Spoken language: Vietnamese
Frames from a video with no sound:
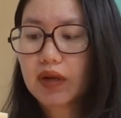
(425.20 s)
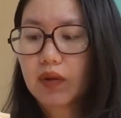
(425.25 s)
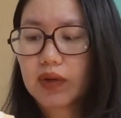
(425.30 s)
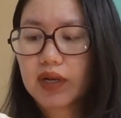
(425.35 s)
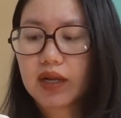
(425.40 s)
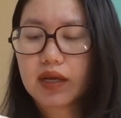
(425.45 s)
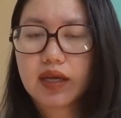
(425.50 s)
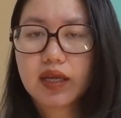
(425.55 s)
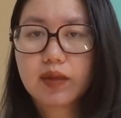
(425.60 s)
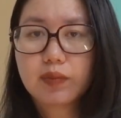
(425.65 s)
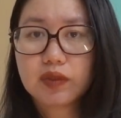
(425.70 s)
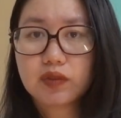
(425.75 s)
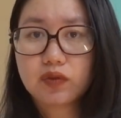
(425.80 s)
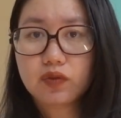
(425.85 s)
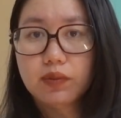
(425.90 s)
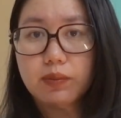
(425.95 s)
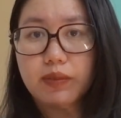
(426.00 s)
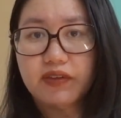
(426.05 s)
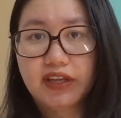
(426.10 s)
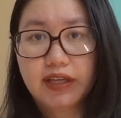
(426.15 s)
hoặc là khi mình
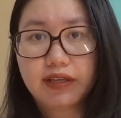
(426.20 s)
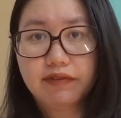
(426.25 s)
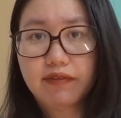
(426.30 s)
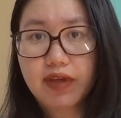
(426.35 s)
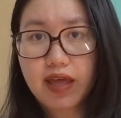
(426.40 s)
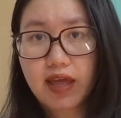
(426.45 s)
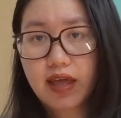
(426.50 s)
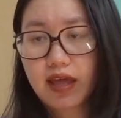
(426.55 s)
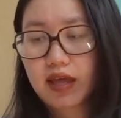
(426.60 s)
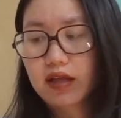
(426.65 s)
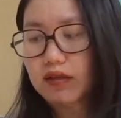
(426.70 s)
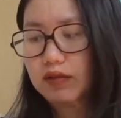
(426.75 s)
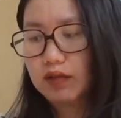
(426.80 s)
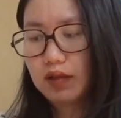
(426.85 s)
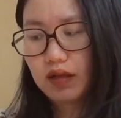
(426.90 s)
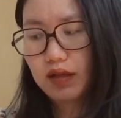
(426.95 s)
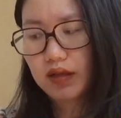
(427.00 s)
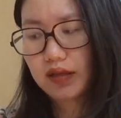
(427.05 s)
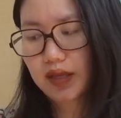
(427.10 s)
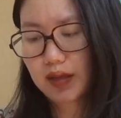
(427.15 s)
xuất viện về
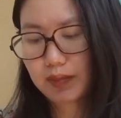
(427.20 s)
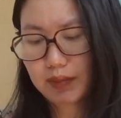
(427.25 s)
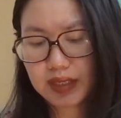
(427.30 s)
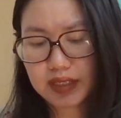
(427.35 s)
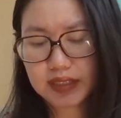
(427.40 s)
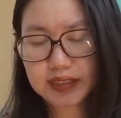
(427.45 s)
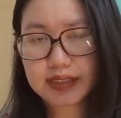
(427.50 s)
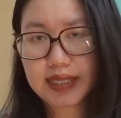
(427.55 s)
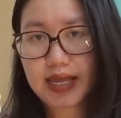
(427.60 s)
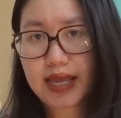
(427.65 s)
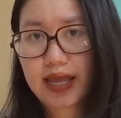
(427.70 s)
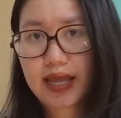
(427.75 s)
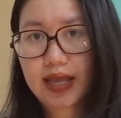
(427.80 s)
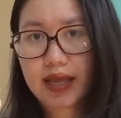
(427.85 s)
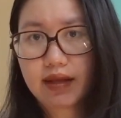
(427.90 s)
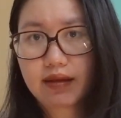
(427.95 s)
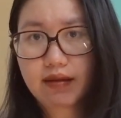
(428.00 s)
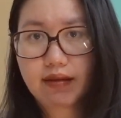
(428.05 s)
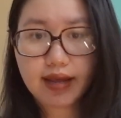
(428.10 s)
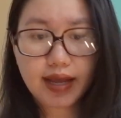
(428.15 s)
đó thì mình
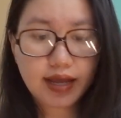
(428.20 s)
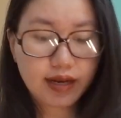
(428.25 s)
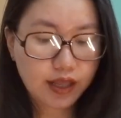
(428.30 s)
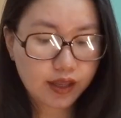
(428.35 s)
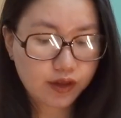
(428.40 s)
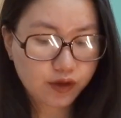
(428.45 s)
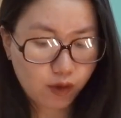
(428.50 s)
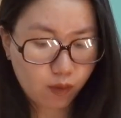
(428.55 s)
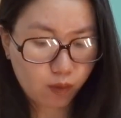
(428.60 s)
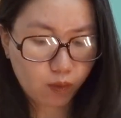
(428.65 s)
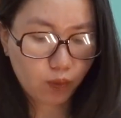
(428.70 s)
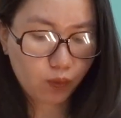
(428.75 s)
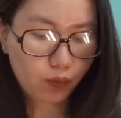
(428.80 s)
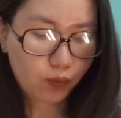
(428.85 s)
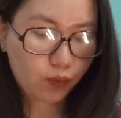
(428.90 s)
sẽ có cái để dùng